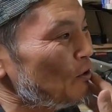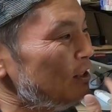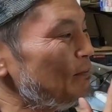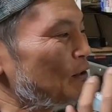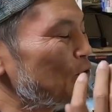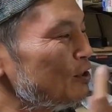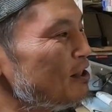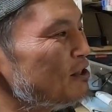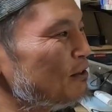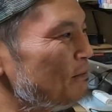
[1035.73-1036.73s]
今古
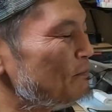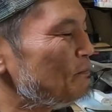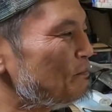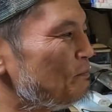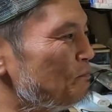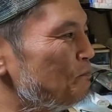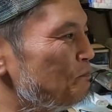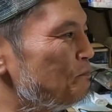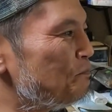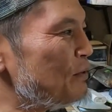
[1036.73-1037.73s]
参者、ね
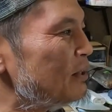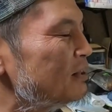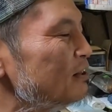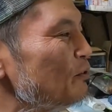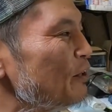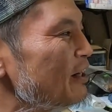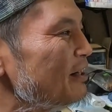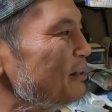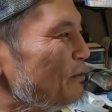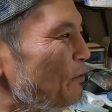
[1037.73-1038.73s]
うん、別の部屋
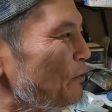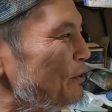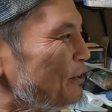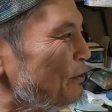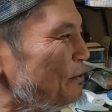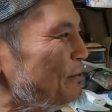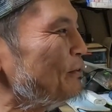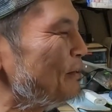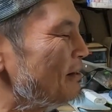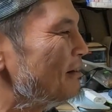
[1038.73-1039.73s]
に置いとん
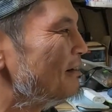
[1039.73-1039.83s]
よね